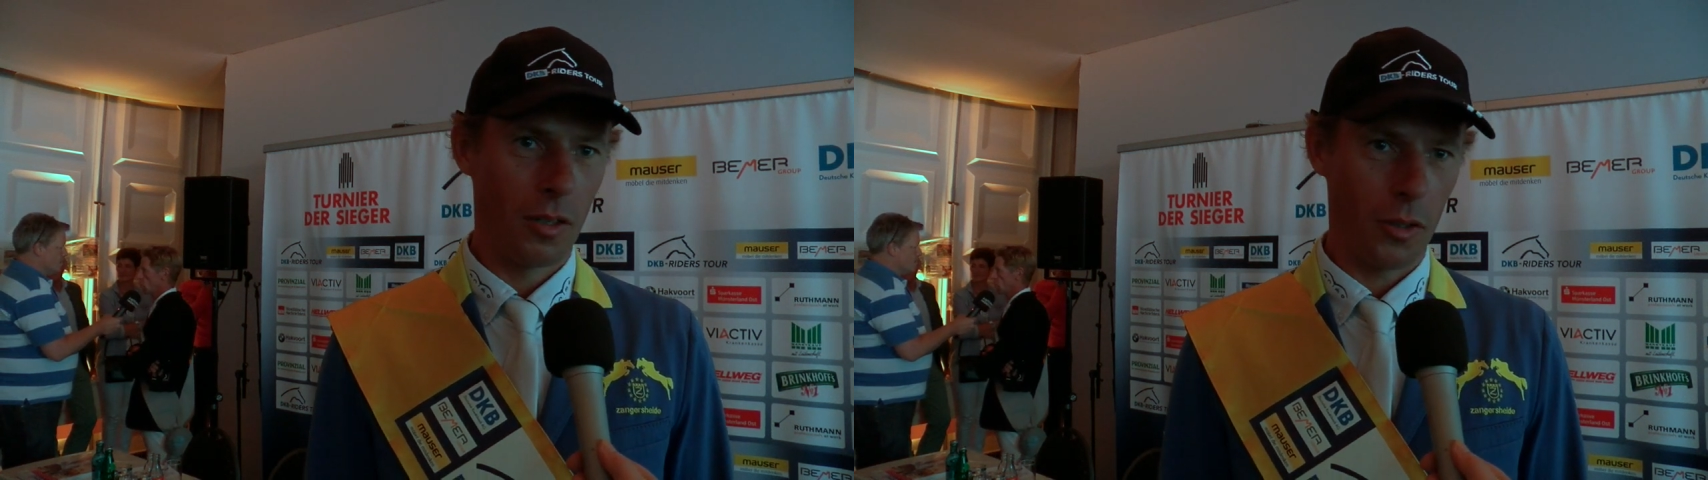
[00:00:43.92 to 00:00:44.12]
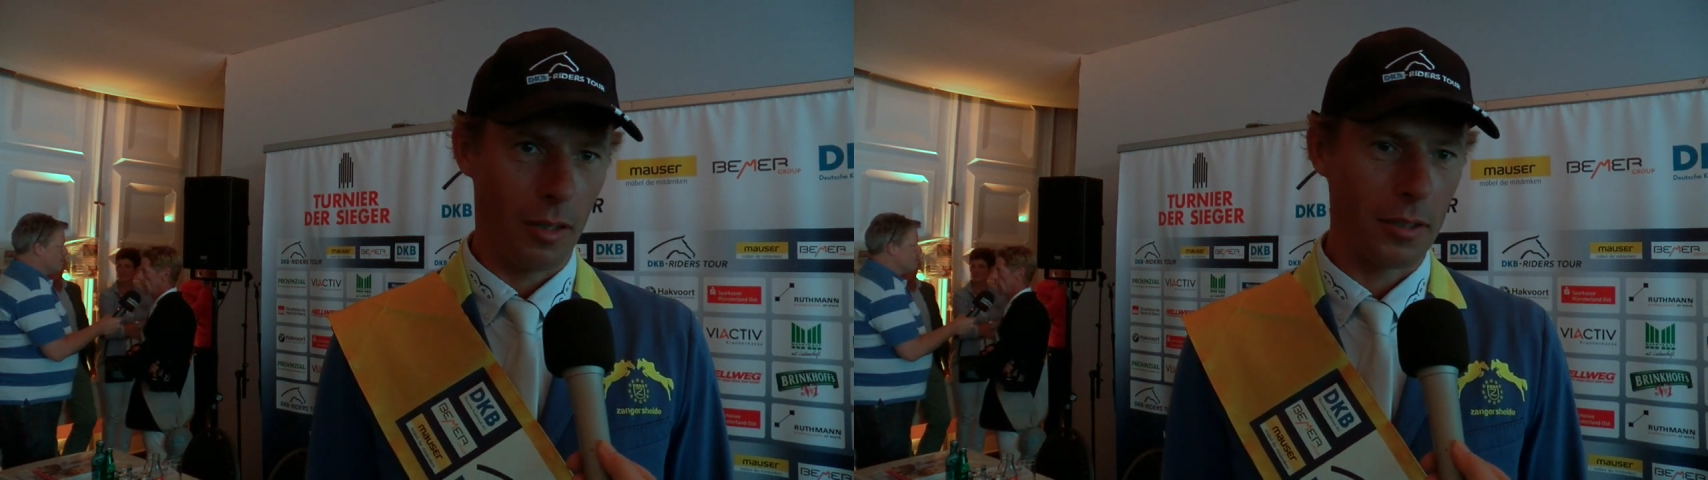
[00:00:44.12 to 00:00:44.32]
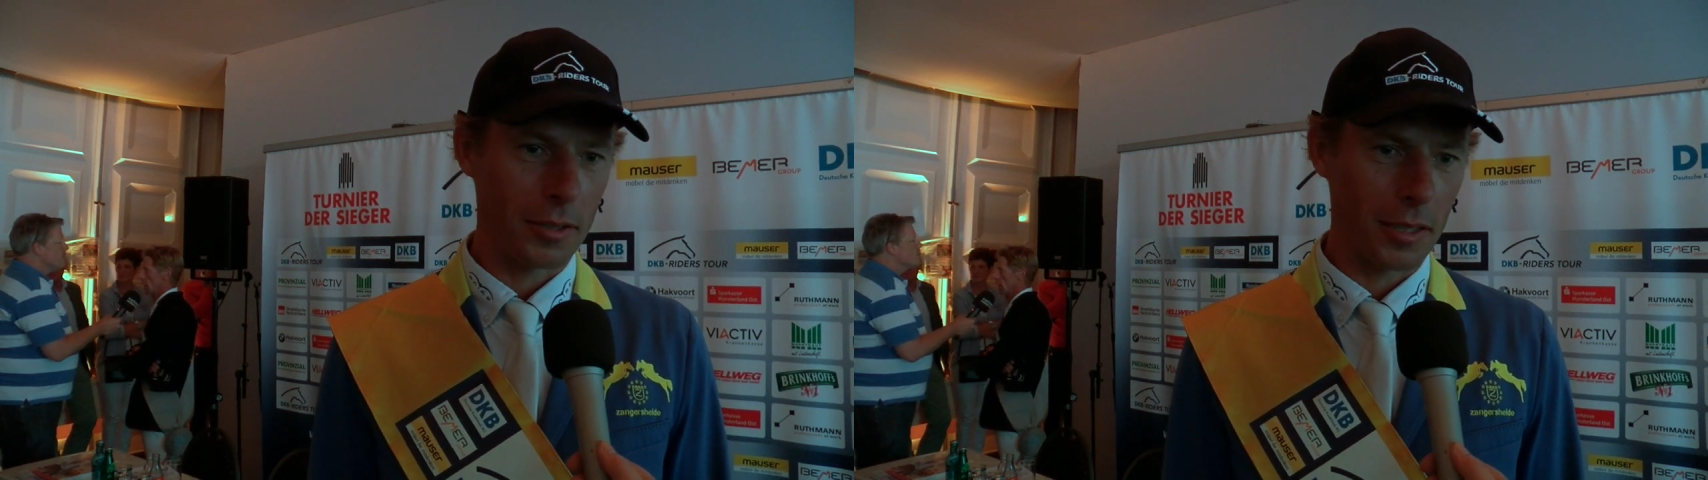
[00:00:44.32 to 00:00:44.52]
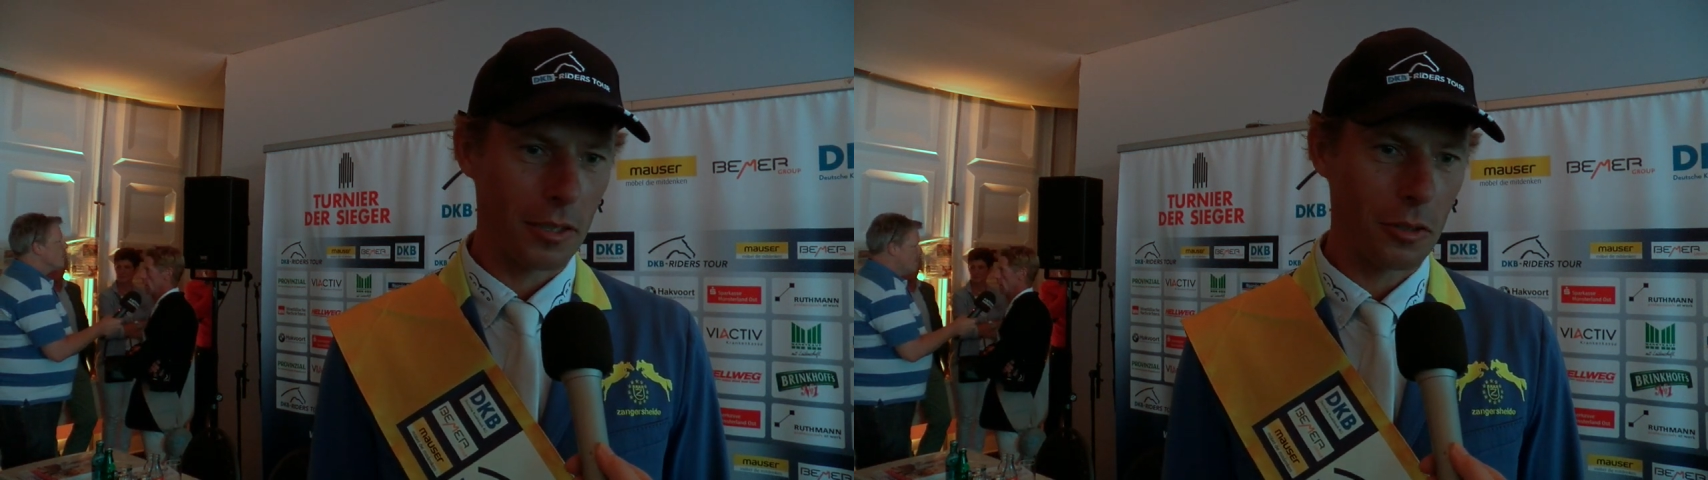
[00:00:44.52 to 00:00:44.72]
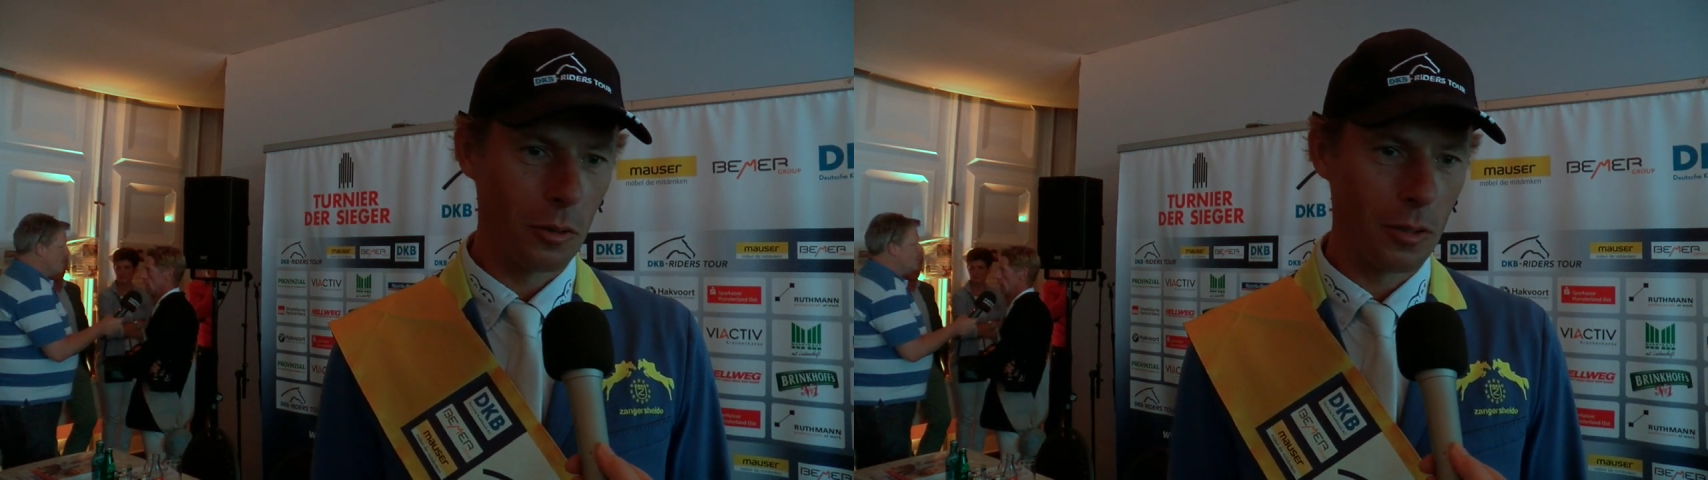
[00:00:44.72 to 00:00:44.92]
Ja, das
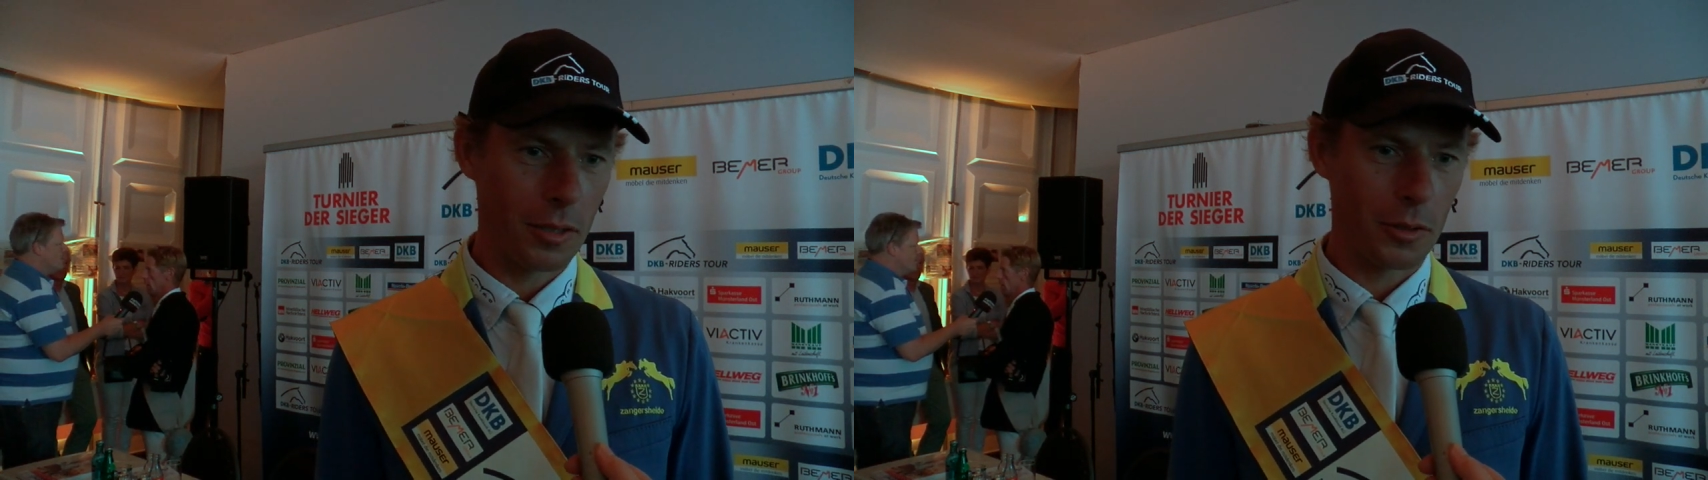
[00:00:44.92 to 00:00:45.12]
denke ich schon.